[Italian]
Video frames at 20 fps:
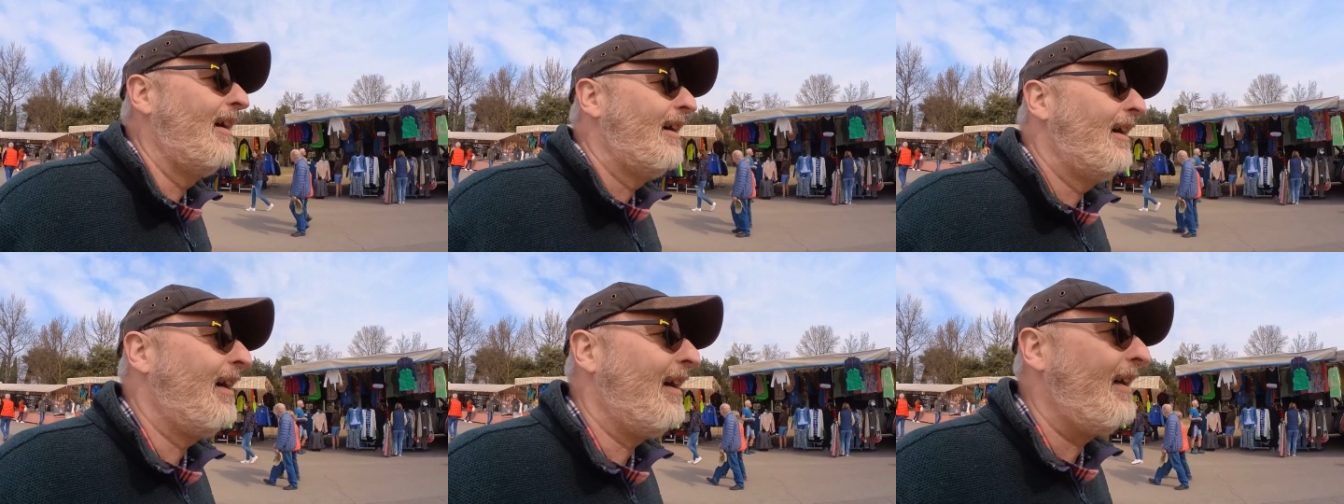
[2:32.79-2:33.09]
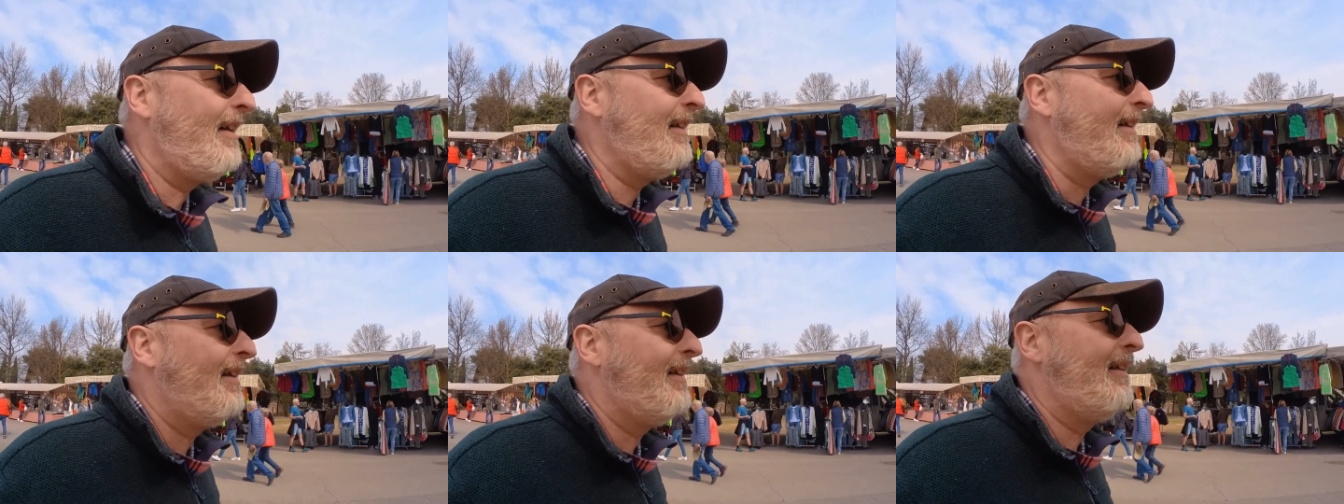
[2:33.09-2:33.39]

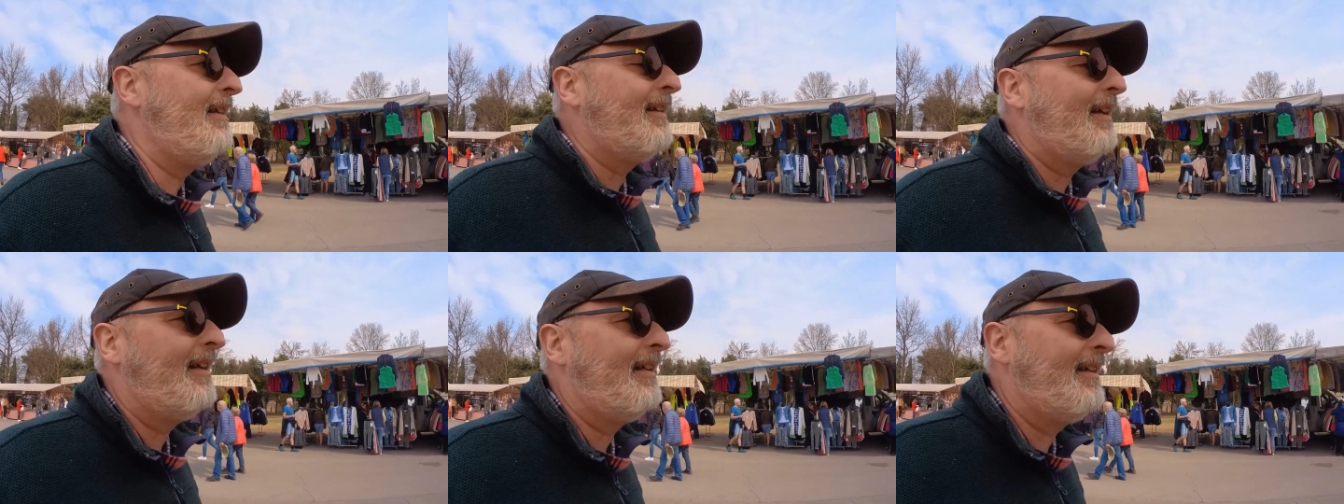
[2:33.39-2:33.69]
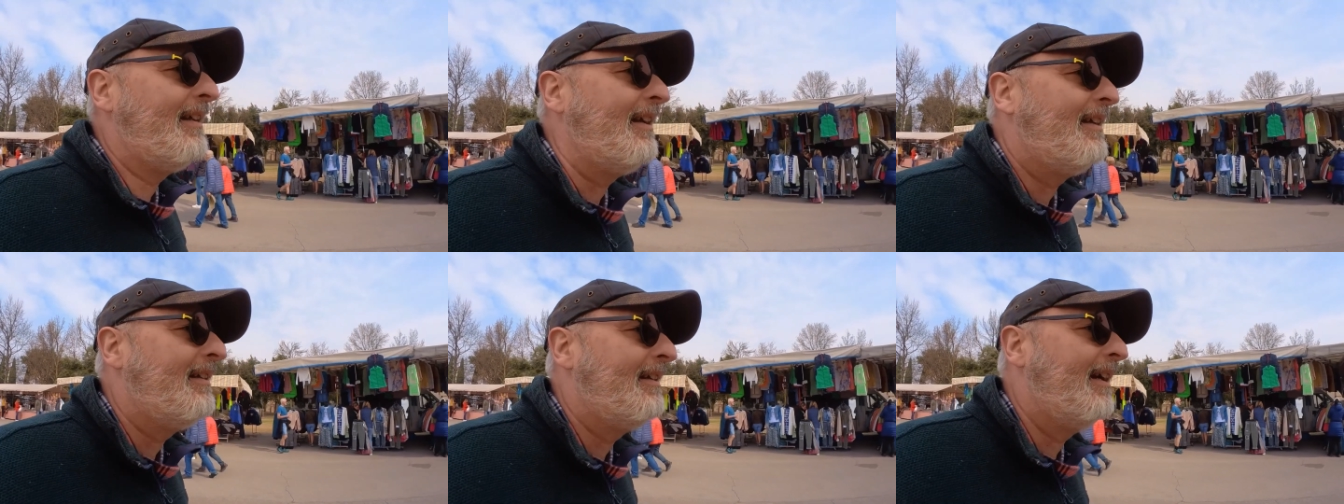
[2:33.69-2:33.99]
ai ai
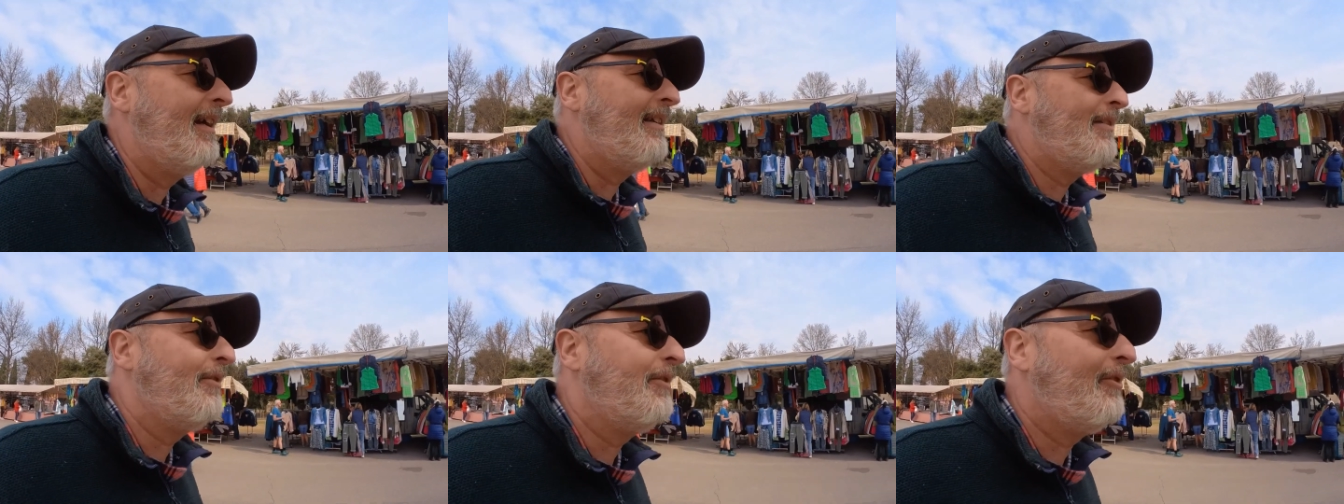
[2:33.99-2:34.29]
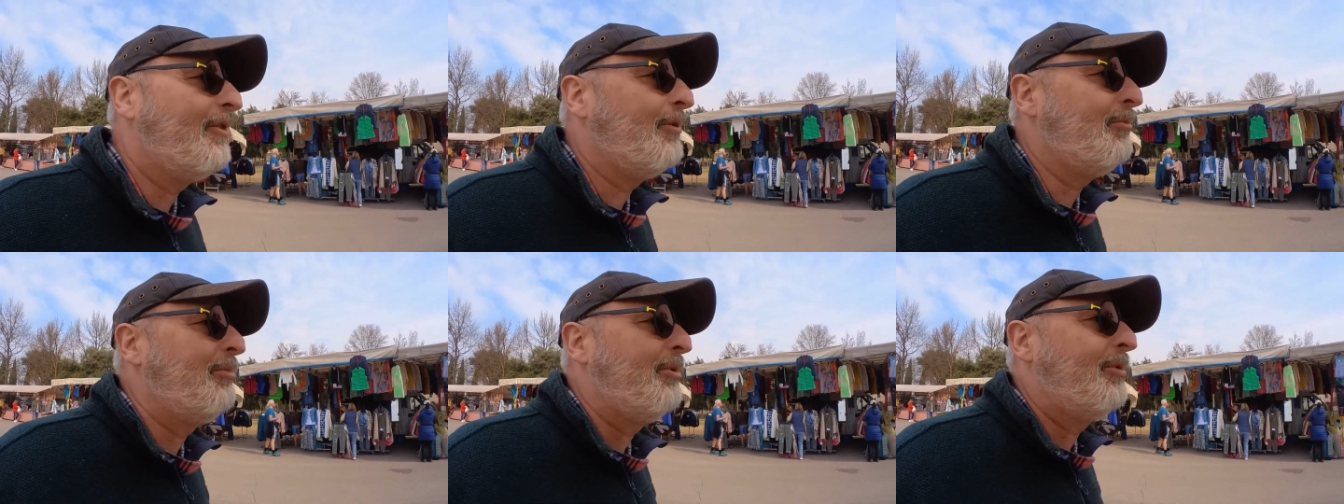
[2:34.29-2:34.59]
ai ai, ai non
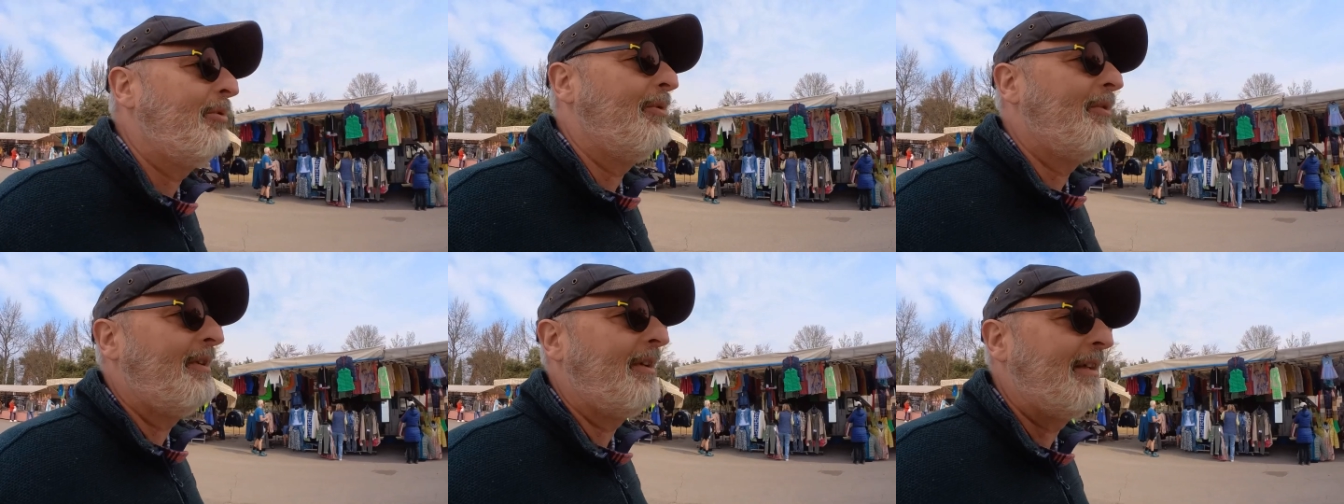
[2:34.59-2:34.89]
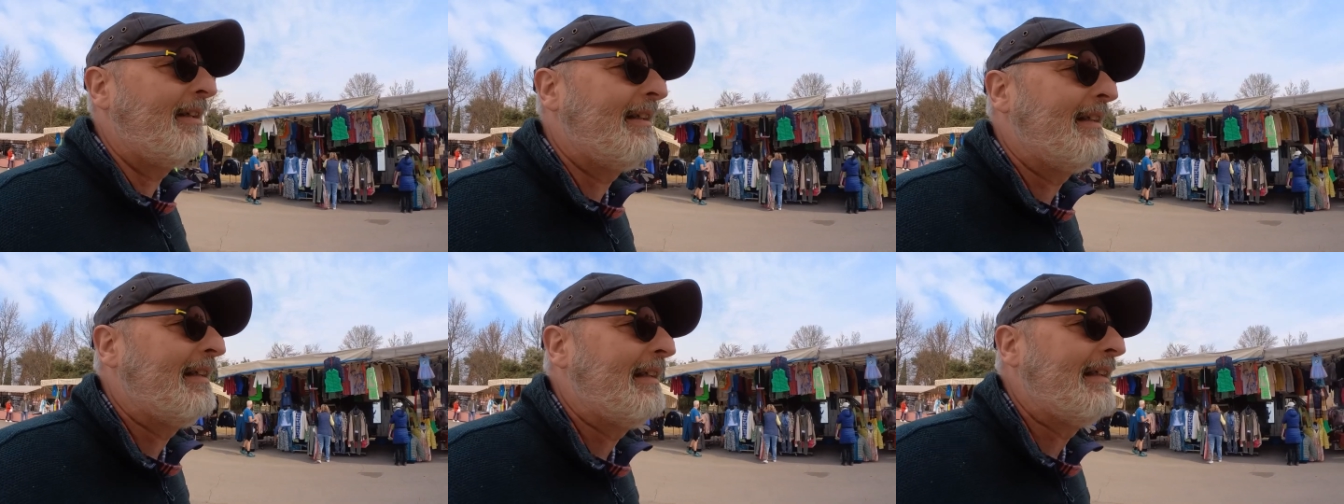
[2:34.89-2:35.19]
c'è più
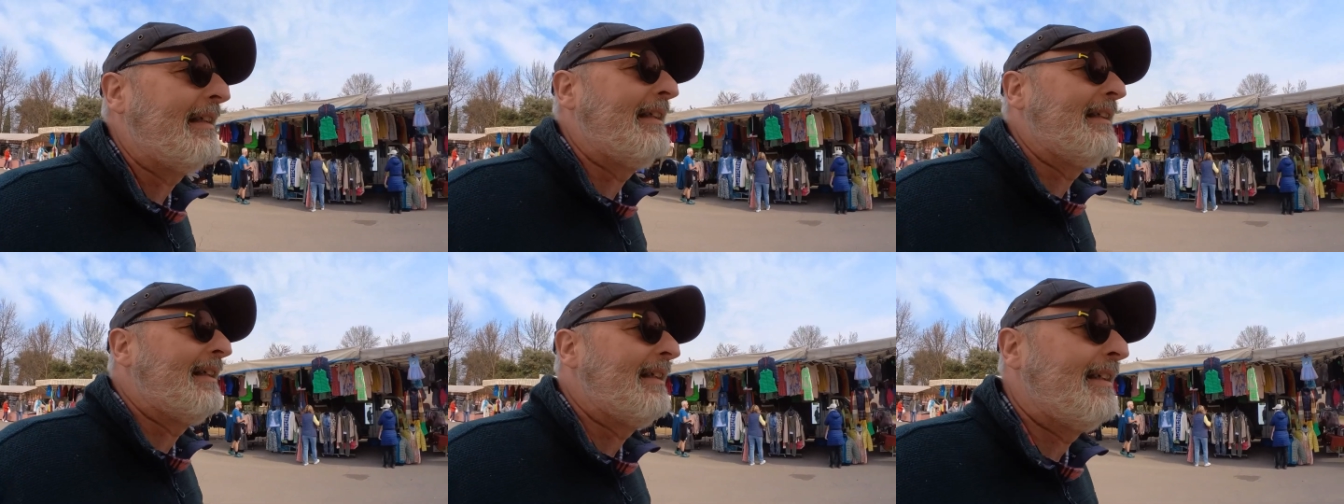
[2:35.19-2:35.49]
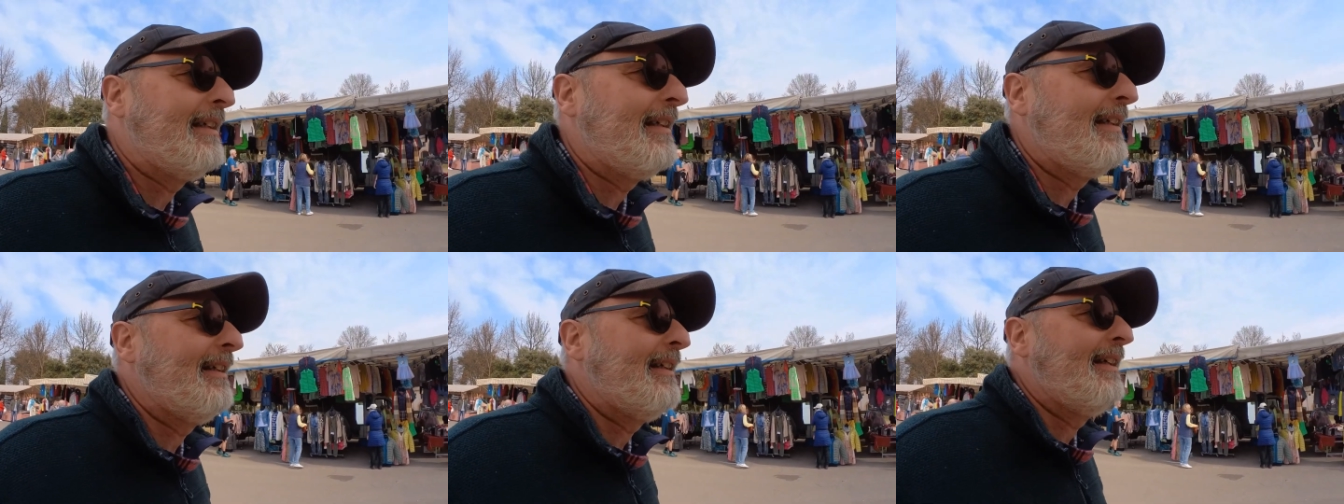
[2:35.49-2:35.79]

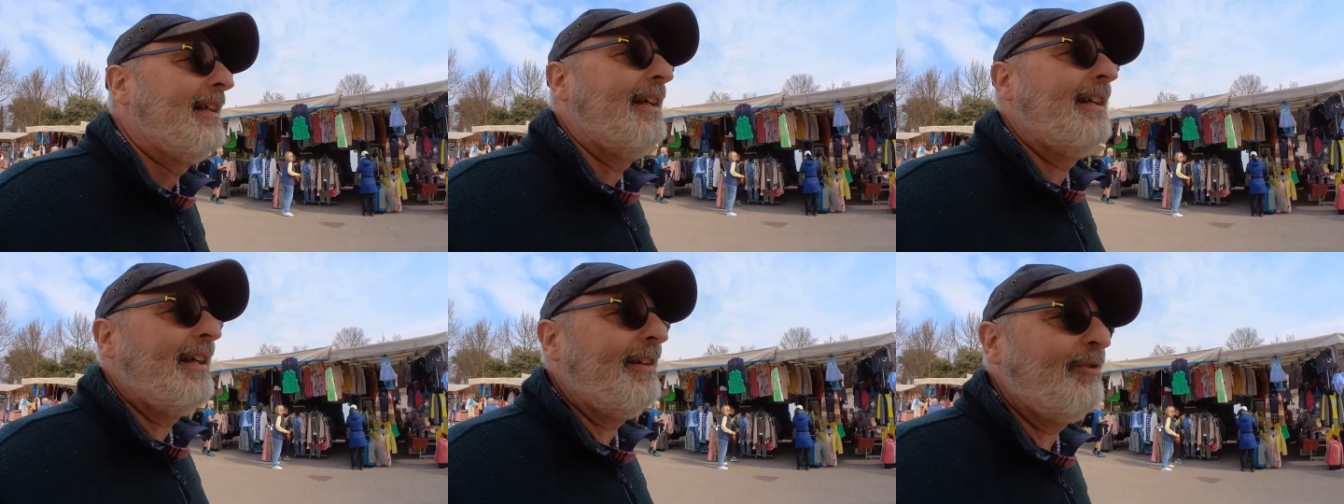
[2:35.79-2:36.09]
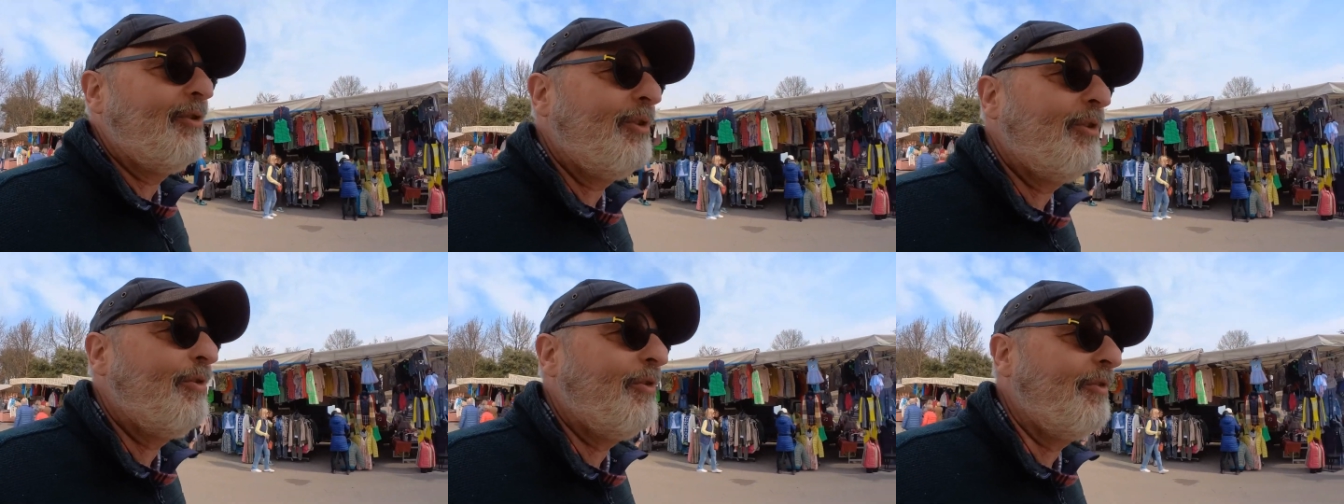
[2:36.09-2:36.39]
e
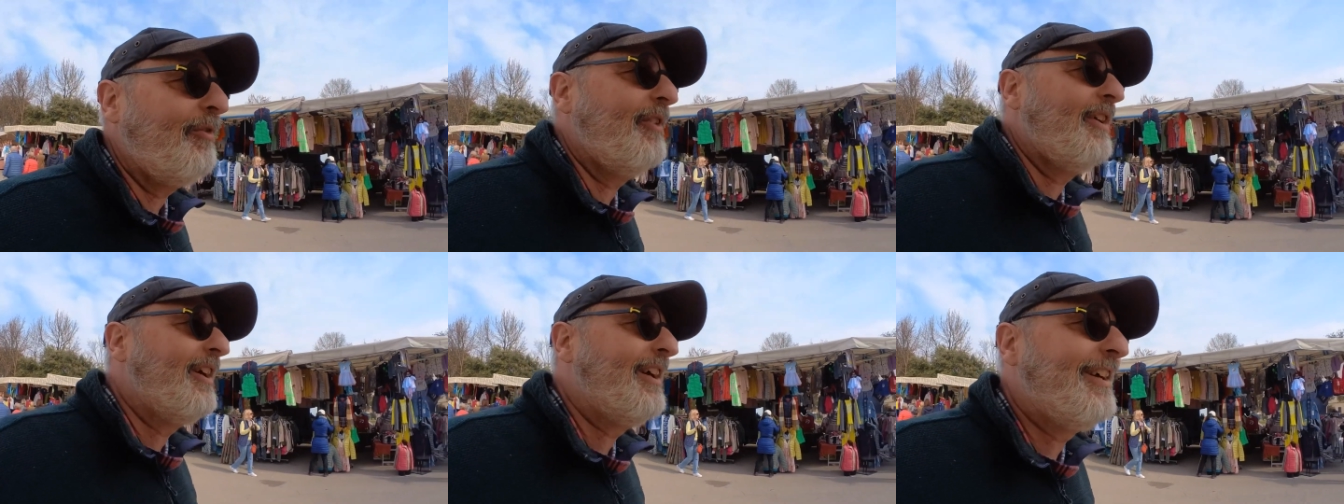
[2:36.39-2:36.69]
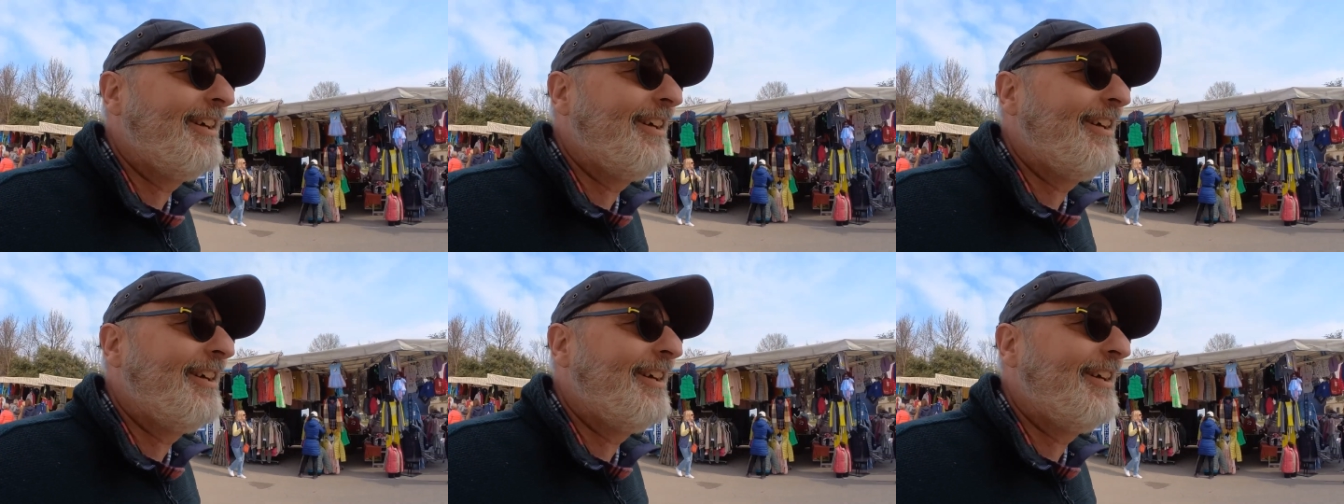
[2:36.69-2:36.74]
volevo